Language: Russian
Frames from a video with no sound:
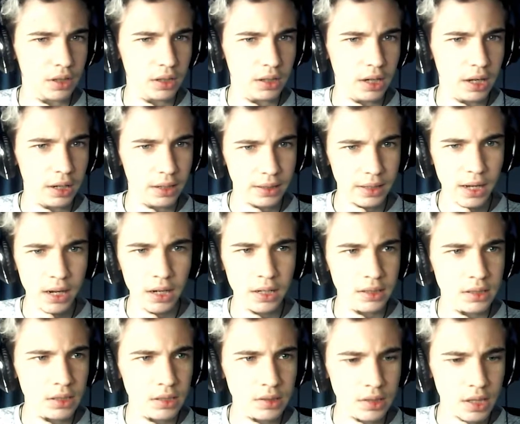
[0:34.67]
в ангар. Я
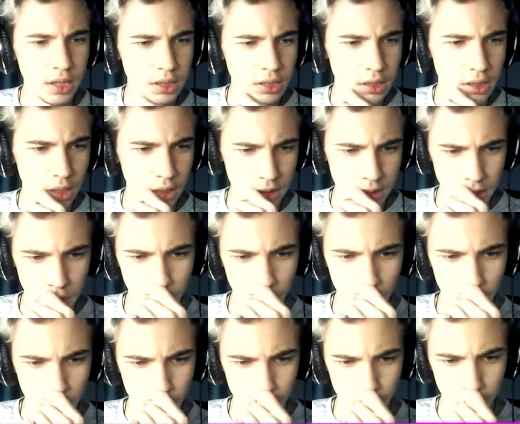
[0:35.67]
хотел, знаете, я хотел
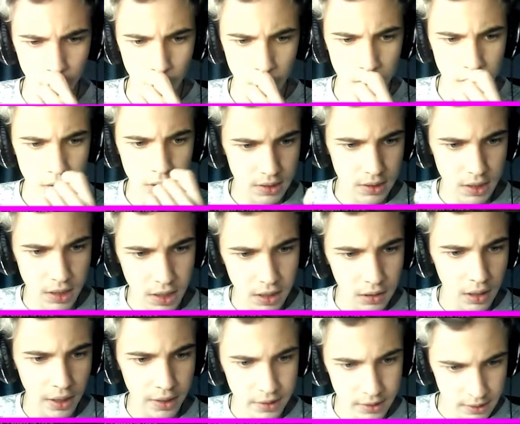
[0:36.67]
кое-что
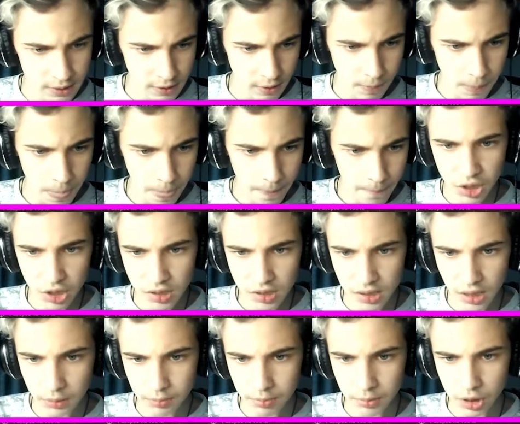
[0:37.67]
сделать.
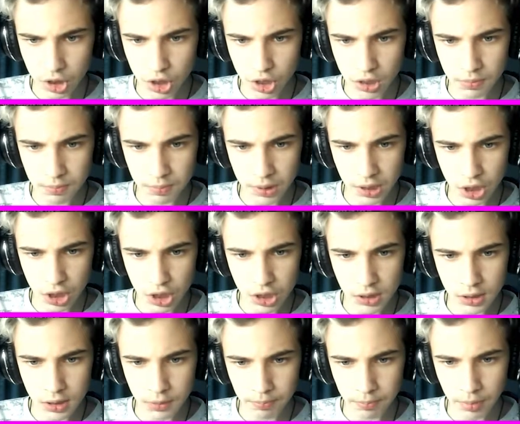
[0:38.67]
Т-60, подождите,
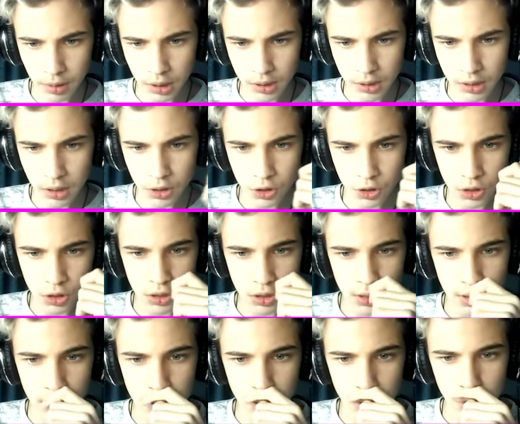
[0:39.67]
подождите,
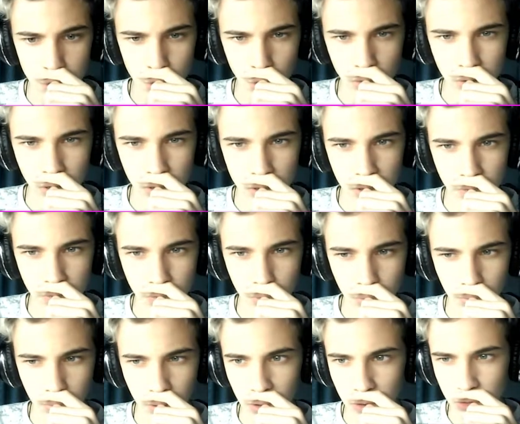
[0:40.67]
подождите, что-то не
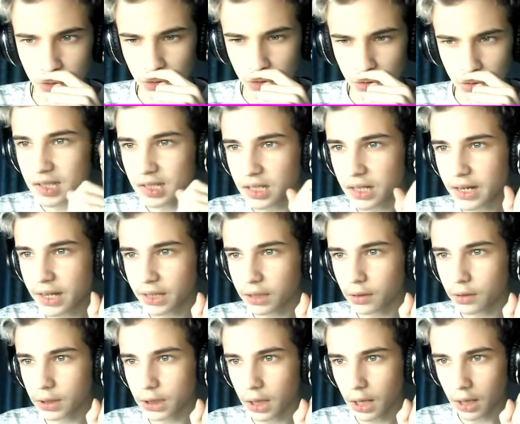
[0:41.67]
врубаюсь.
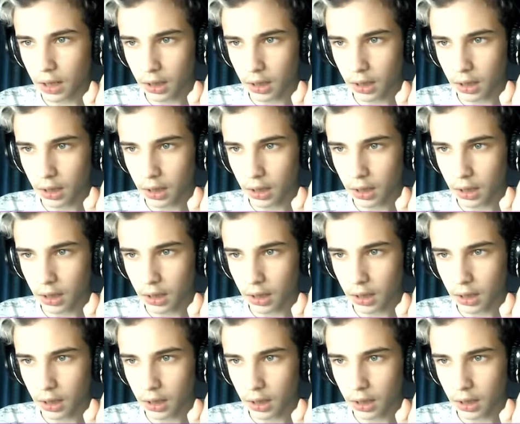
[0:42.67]
Исследовать,